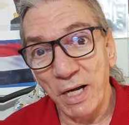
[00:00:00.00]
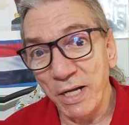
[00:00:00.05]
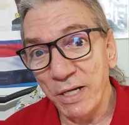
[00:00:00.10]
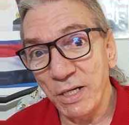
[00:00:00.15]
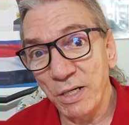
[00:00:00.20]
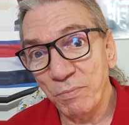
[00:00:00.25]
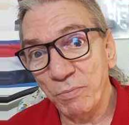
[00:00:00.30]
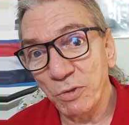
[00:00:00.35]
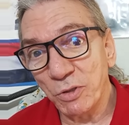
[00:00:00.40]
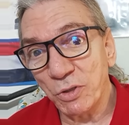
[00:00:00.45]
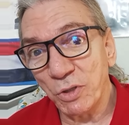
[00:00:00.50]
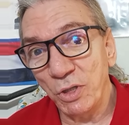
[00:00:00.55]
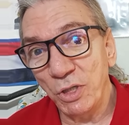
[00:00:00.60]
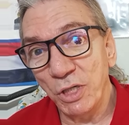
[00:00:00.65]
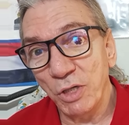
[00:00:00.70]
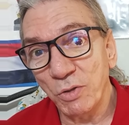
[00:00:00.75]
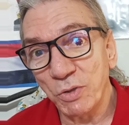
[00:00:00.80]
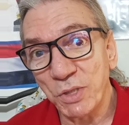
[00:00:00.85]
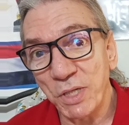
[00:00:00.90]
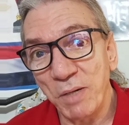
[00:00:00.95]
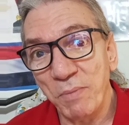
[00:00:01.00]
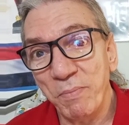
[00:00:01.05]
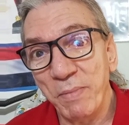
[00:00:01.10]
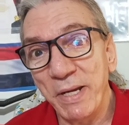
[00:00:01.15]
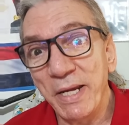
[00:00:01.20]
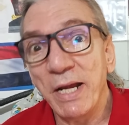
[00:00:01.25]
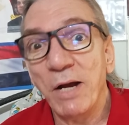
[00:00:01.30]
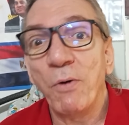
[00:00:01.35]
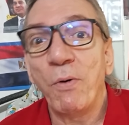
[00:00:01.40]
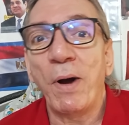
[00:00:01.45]
إن البترول يوصل
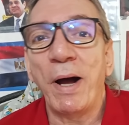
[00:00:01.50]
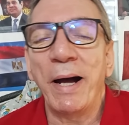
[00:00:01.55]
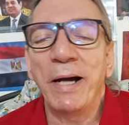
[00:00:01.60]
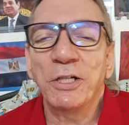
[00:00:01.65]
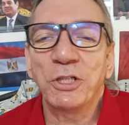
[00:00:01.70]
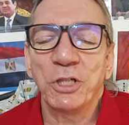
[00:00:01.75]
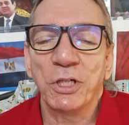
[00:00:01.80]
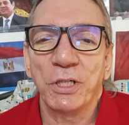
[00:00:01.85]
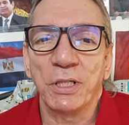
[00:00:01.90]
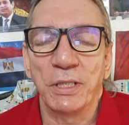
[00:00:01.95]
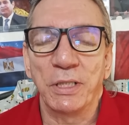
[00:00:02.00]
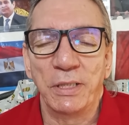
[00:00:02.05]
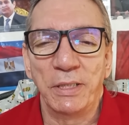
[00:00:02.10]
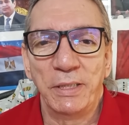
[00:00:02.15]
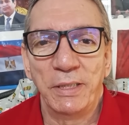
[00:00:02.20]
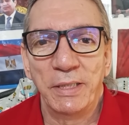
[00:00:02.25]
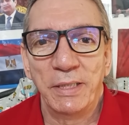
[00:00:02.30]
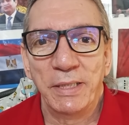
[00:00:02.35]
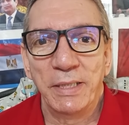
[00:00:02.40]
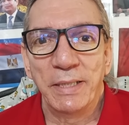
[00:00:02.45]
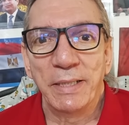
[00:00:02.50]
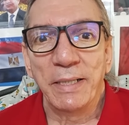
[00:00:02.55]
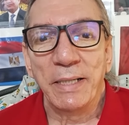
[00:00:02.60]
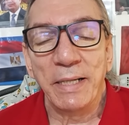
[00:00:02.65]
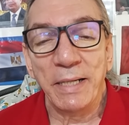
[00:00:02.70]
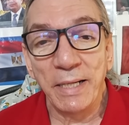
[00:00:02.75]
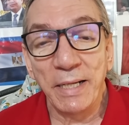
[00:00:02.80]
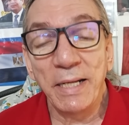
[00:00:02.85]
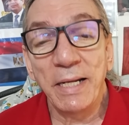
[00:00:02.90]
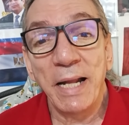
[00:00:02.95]
110
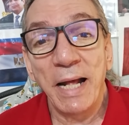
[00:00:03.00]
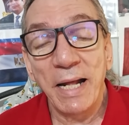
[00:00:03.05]
ليه؟